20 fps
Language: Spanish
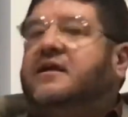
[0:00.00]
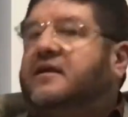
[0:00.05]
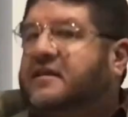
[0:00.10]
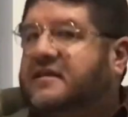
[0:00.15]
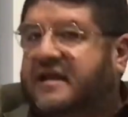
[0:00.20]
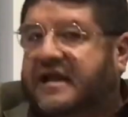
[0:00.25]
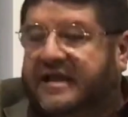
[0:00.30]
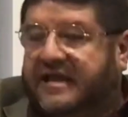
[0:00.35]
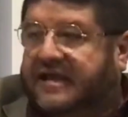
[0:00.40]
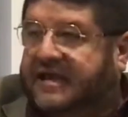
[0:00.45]

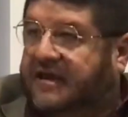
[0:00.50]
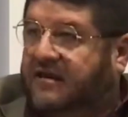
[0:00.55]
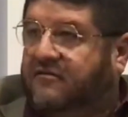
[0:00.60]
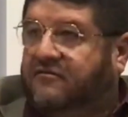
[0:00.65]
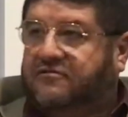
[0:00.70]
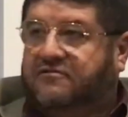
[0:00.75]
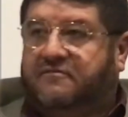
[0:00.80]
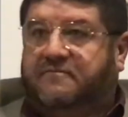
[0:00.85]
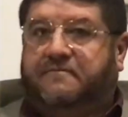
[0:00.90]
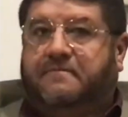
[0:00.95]
tranquilos,
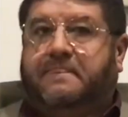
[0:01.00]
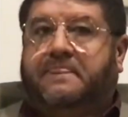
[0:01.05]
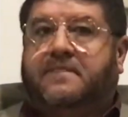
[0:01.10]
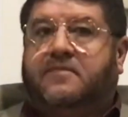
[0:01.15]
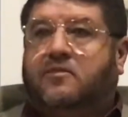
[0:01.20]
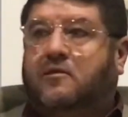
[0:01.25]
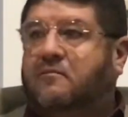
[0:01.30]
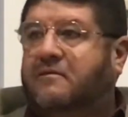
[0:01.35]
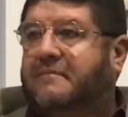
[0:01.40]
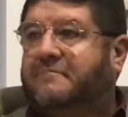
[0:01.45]

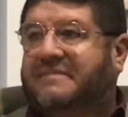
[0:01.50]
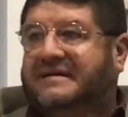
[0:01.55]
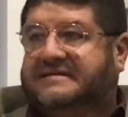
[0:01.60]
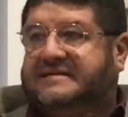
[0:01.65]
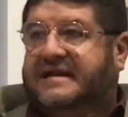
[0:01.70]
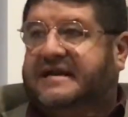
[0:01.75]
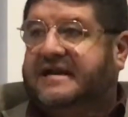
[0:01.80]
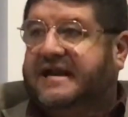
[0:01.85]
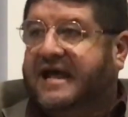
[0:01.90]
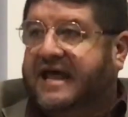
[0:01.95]
no va a
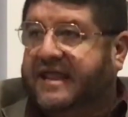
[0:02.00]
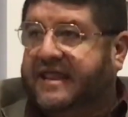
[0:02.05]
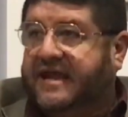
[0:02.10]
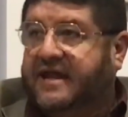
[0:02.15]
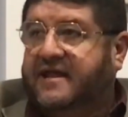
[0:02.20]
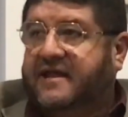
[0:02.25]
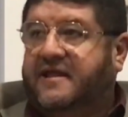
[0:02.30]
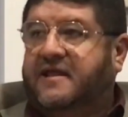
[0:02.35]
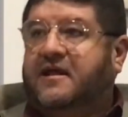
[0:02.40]
pasar nada.